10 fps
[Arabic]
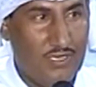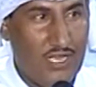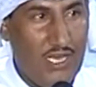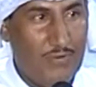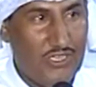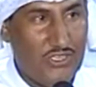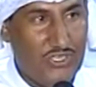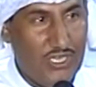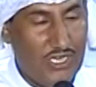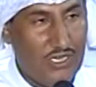كلمة
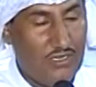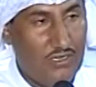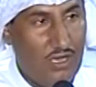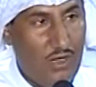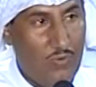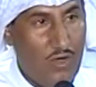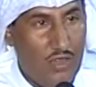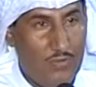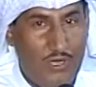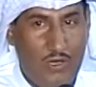الشيخ
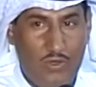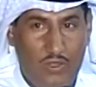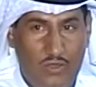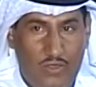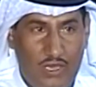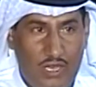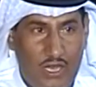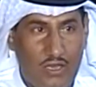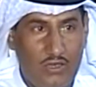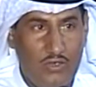عواض بن عوض
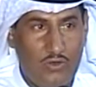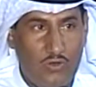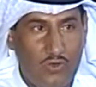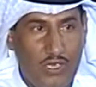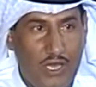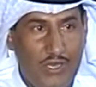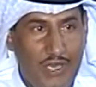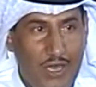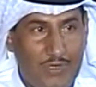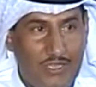العضيلة يلقيها
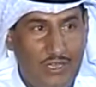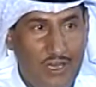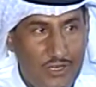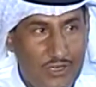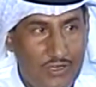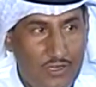نيابة عنه